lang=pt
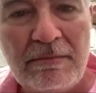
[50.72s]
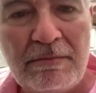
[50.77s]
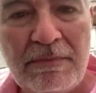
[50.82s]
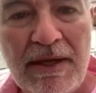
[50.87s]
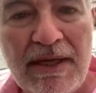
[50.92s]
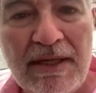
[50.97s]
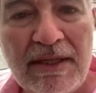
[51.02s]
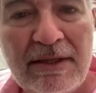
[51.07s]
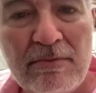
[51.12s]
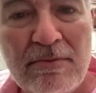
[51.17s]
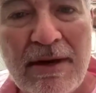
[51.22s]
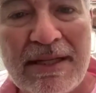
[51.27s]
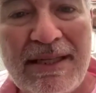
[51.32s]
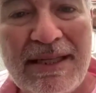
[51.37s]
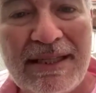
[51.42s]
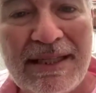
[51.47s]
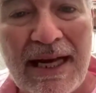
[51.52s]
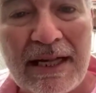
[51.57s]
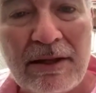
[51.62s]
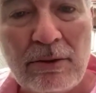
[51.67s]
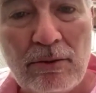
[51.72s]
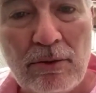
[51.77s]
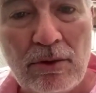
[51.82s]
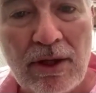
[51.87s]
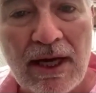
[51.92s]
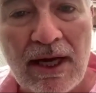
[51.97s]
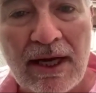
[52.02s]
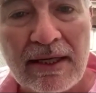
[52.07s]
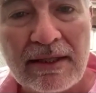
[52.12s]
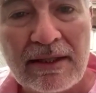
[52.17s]
implante uma
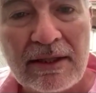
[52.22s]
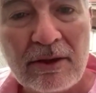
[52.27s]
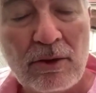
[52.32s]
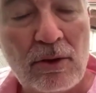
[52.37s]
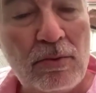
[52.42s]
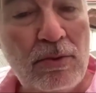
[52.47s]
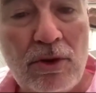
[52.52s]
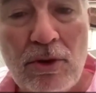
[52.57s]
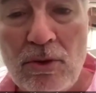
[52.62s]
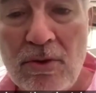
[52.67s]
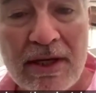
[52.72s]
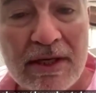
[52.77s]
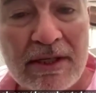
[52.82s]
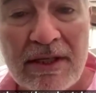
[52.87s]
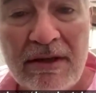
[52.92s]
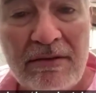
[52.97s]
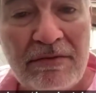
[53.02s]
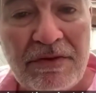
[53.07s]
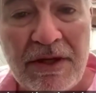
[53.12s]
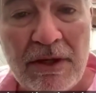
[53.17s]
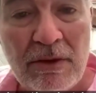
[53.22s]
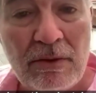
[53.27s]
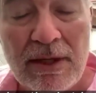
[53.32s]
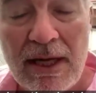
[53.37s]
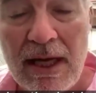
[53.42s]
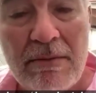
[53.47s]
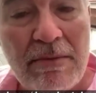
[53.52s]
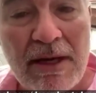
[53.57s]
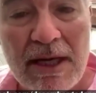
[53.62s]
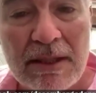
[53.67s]
ditadura como nunca se viu,
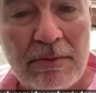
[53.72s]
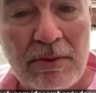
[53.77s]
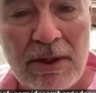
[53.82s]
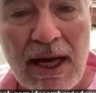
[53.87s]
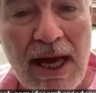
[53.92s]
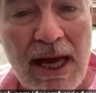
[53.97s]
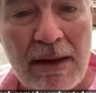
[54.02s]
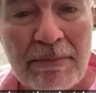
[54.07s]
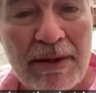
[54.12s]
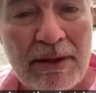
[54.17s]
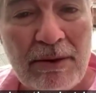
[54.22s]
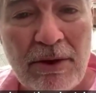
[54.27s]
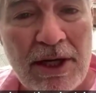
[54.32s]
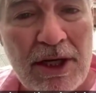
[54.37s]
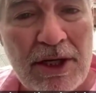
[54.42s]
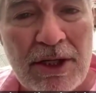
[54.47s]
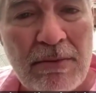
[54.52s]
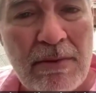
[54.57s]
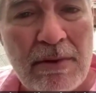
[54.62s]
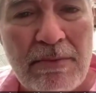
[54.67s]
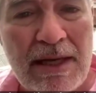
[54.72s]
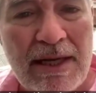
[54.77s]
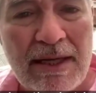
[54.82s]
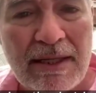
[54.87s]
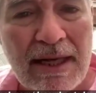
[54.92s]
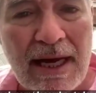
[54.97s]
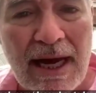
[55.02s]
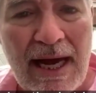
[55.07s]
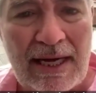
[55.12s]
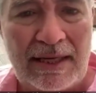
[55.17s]
nem mesmo na época do regime
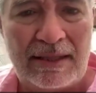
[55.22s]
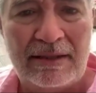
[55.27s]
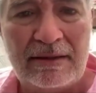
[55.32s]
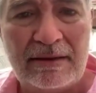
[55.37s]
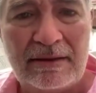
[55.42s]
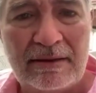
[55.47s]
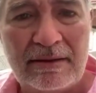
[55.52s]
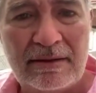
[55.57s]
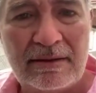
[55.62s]
militar.